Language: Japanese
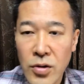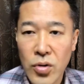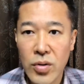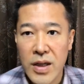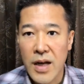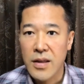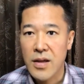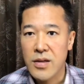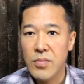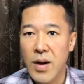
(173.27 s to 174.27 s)
ちょっと切れ
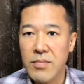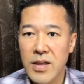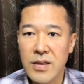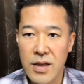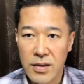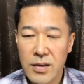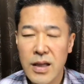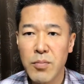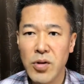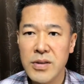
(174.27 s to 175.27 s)
てしまいましたね
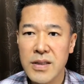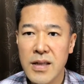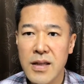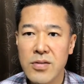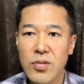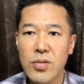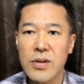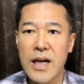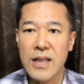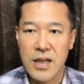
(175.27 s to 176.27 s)
で凡事徹底するこ
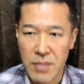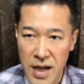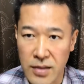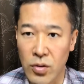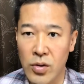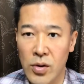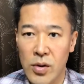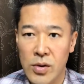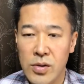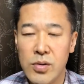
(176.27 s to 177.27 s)
とは当たり前やと
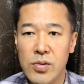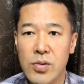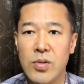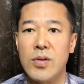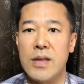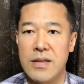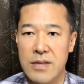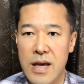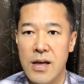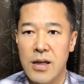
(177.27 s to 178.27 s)
いうことで
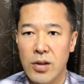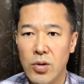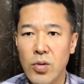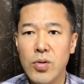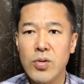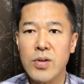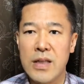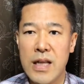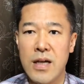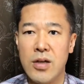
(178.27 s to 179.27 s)
すねということ
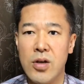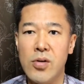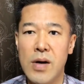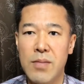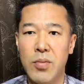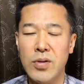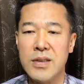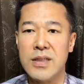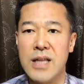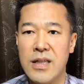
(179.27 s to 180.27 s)
でね今日は凡
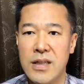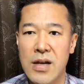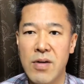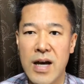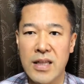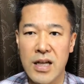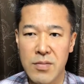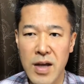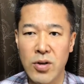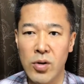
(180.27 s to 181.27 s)
事徹底は当たり
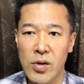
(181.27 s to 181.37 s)
前と